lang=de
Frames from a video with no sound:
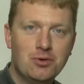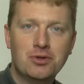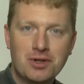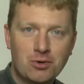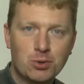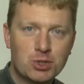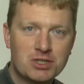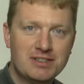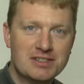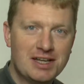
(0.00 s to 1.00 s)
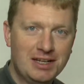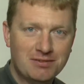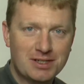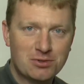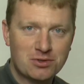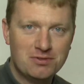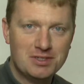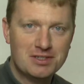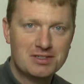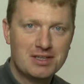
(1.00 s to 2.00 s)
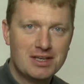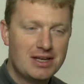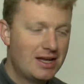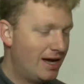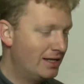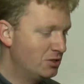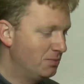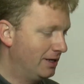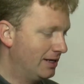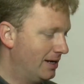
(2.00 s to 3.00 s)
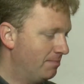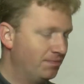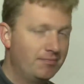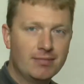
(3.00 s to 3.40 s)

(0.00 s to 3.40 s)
und auch logischerweise die Anweisung, wie Sie es anzubringen haben.